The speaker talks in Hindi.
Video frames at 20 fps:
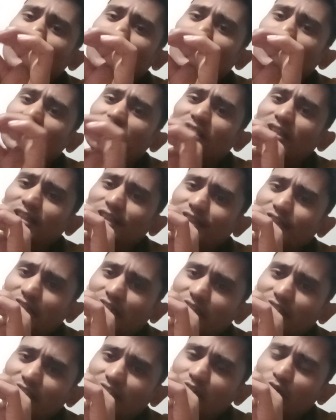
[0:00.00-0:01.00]
कैटेगरी सेलेक्ट
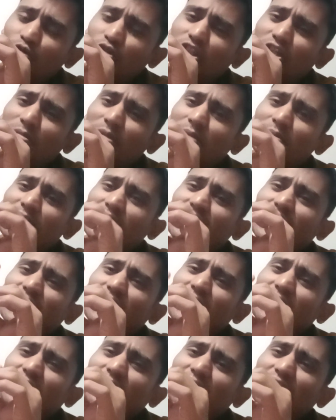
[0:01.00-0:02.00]
कर लीजिए उसके बाद में
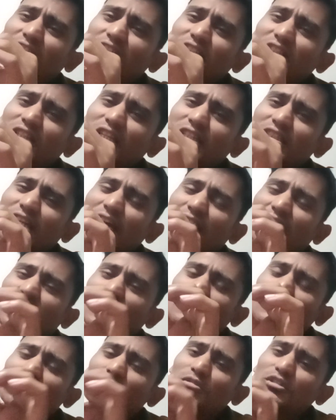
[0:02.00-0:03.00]
टेक्निकल का जितना
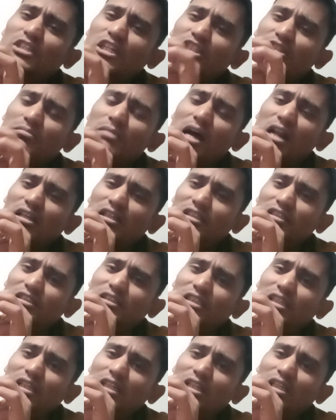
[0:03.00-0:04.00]
चैनल है सब सर्च मार
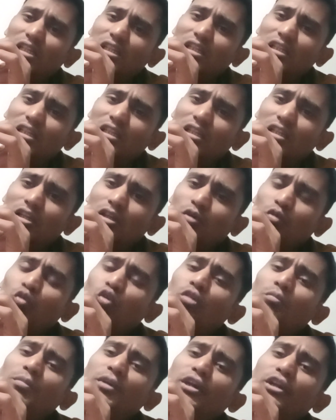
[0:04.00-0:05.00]
लीजिए
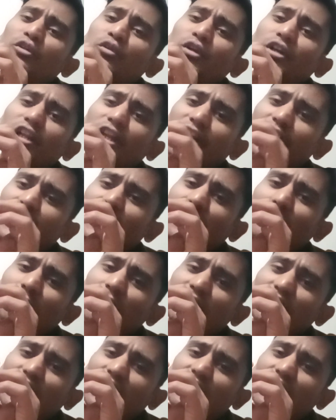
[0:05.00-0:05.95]
कोई वीडियो ट्रेंडिंग में